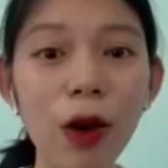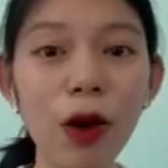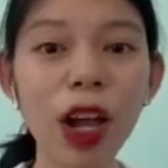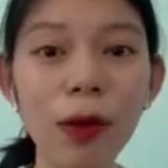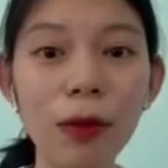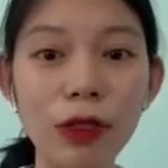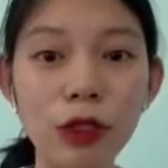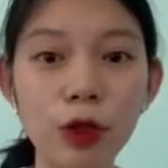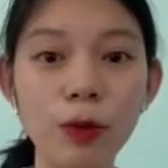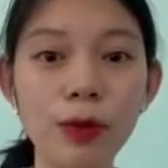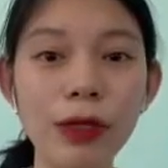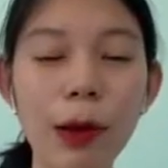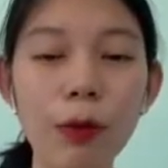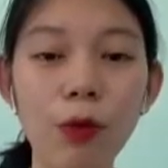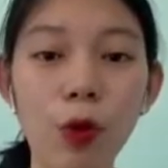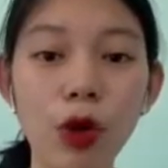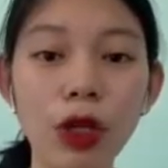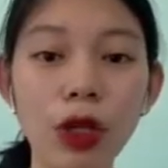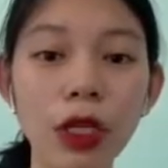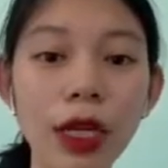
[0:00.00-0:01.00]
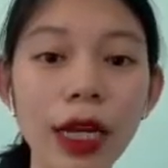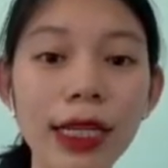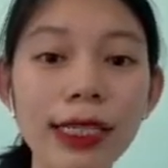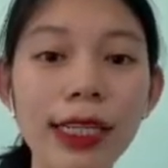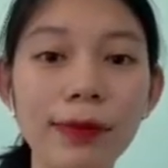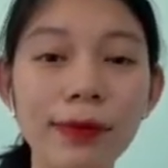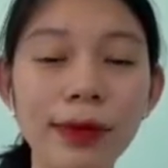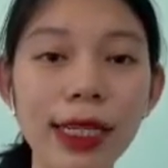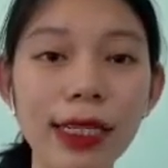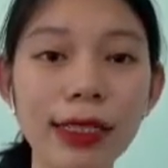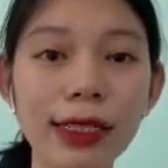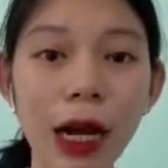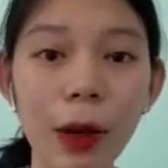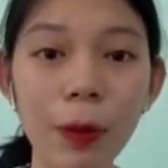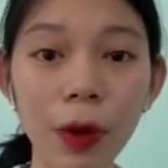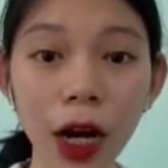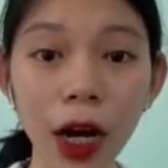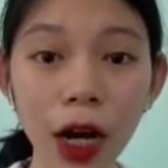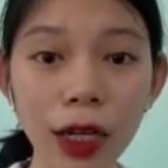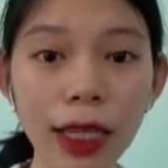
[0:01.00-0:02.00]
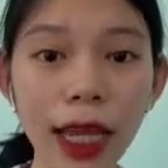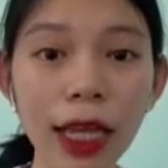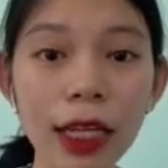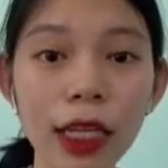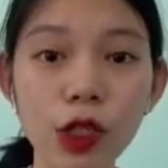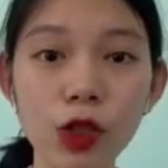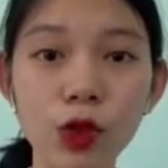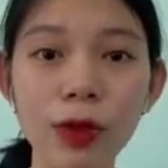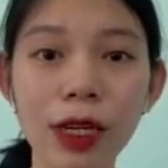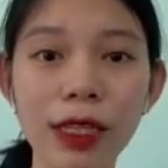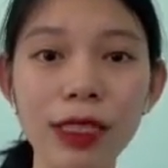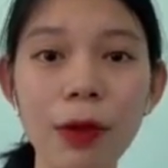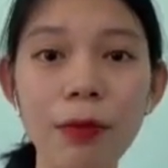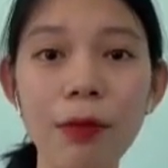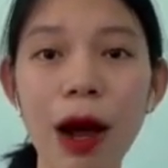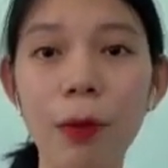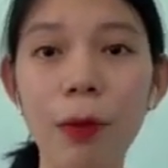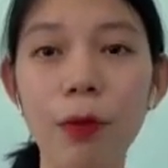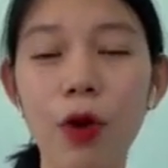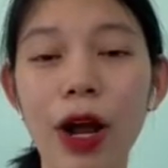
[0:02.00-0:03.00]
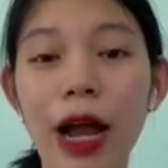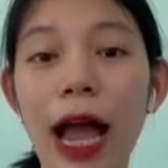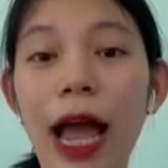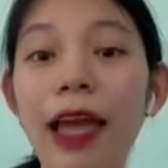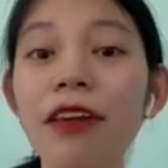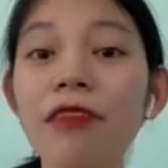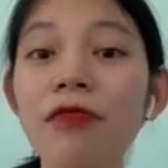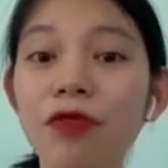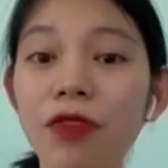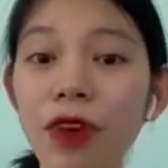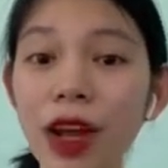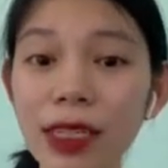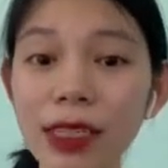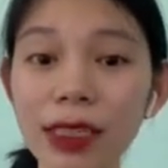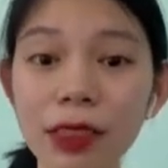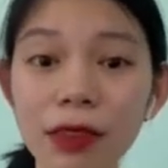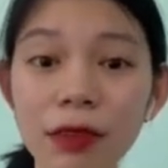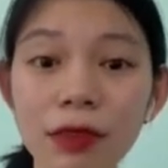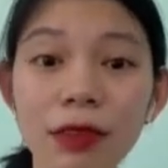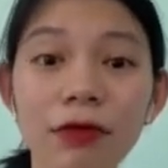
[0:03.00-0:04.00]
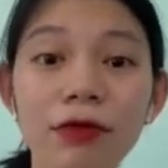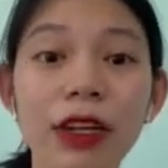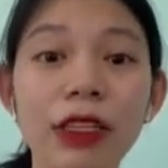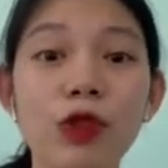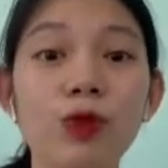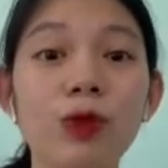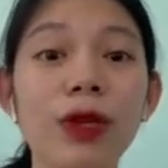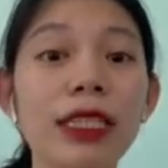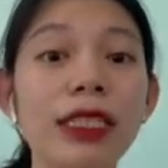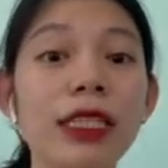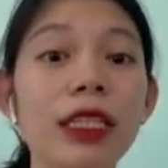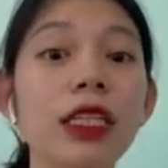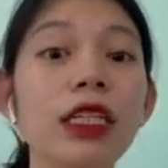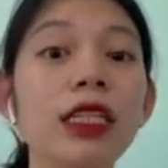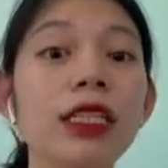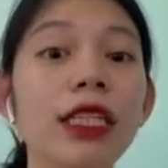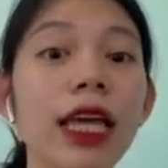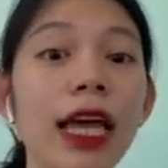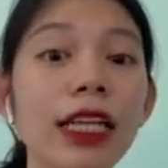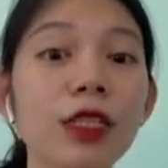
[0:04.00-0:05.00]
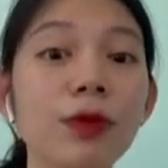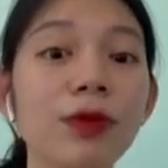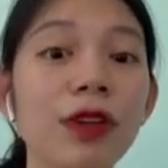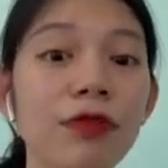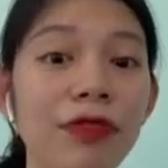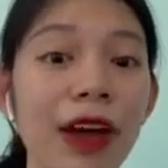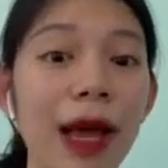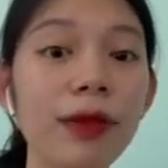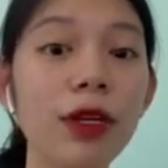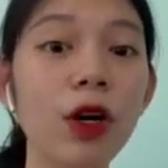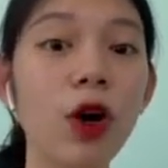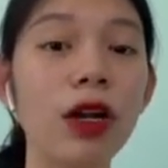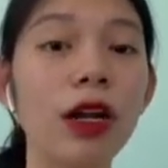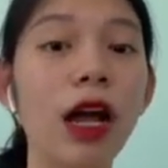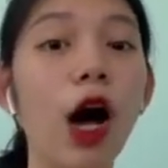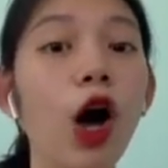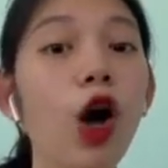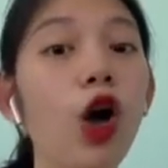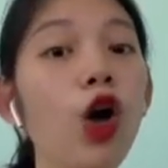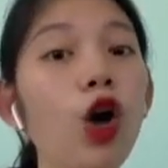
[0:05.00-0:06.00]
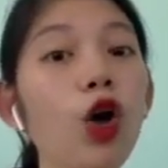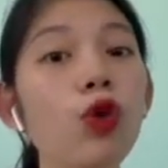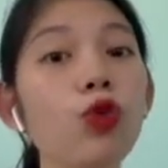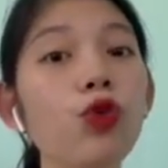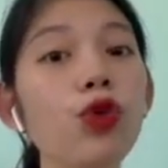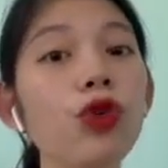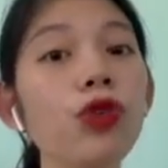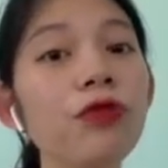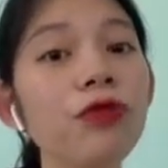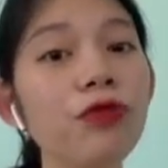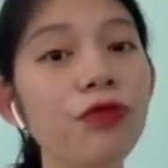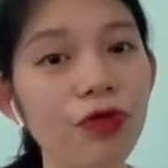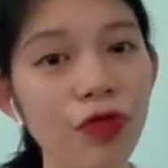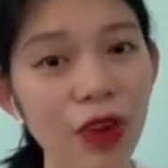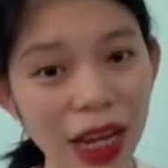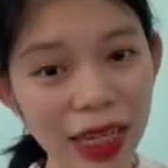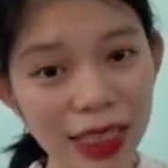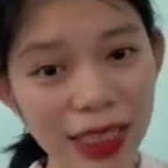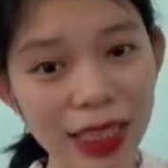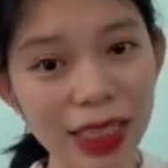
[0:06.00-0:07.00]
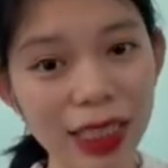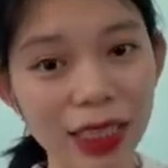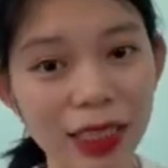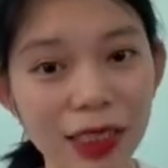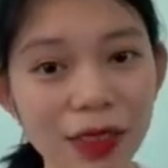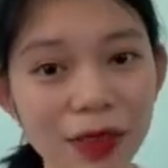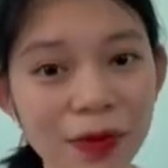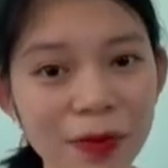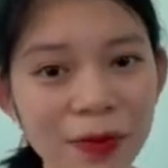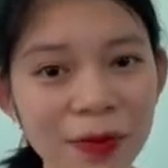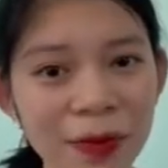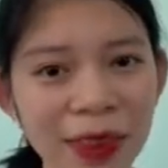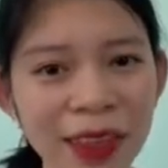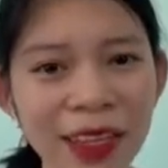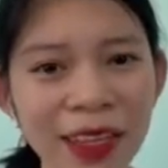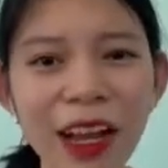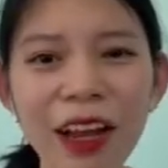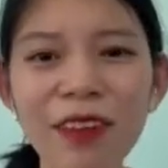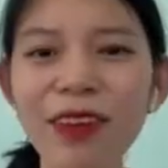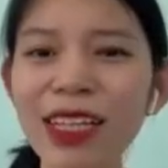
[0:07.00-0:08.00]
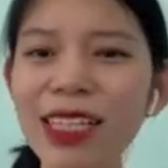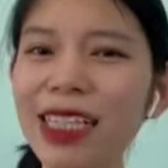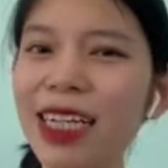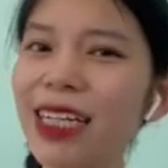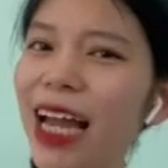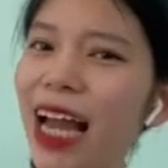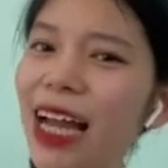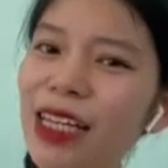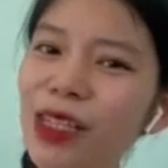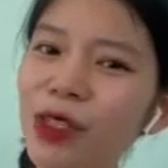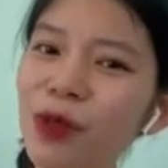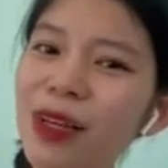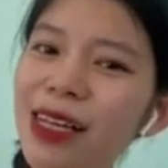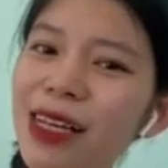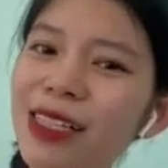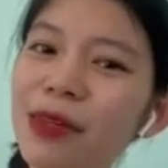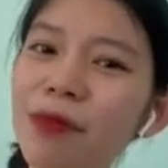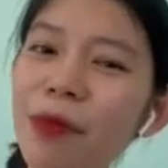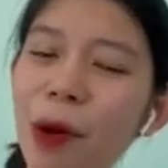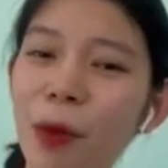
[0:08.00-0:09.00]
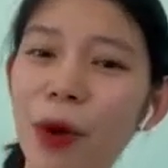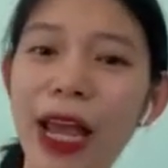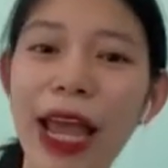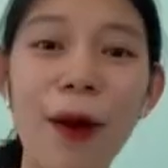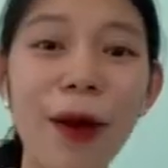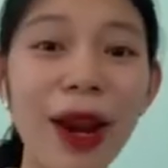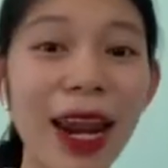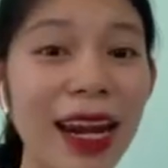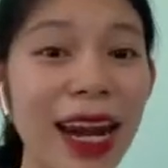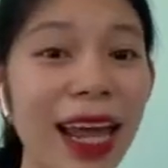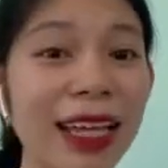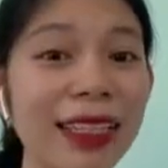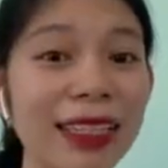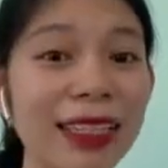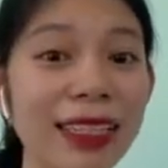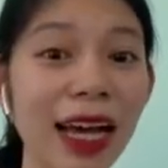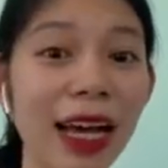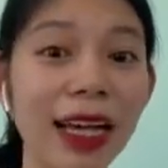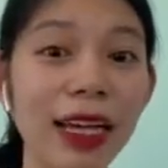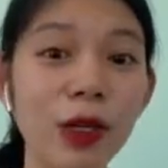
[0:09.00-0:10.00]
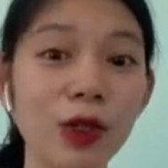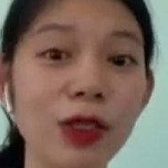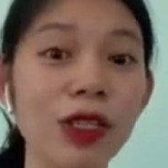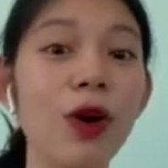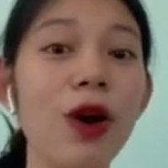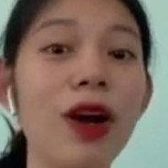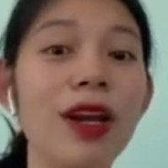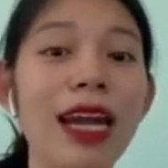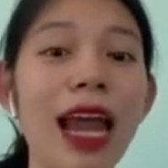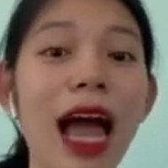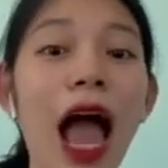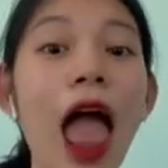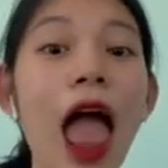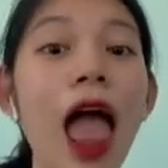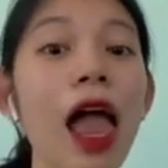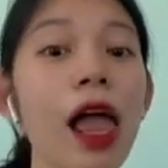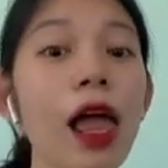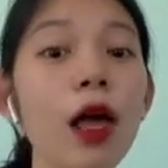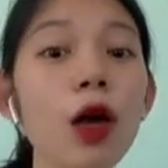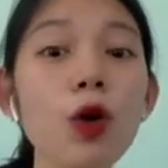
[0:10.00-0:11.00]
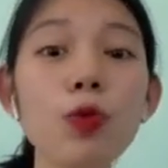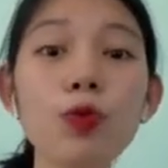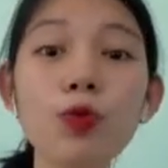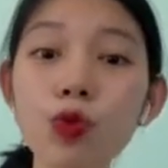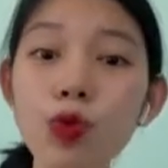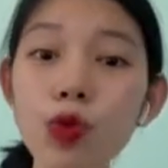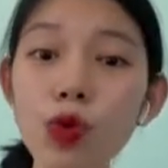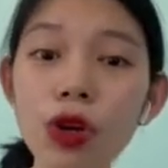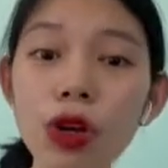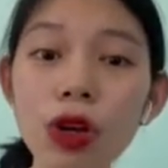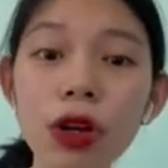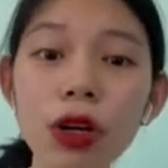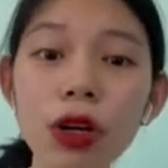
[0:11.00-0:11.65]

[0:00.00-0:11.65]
khi mà chúng ta muốn những cái gì trịnh trọng hơn ấy, thì chúng ta sẽ mặc một cái vest. Và chúng ta như thế trong tiếng Pháp sẽ gọi là une veste. Và trời lạnh thì chúng ta sẽ mặc một cái áo len dày, nó sẽ gọi là un pull.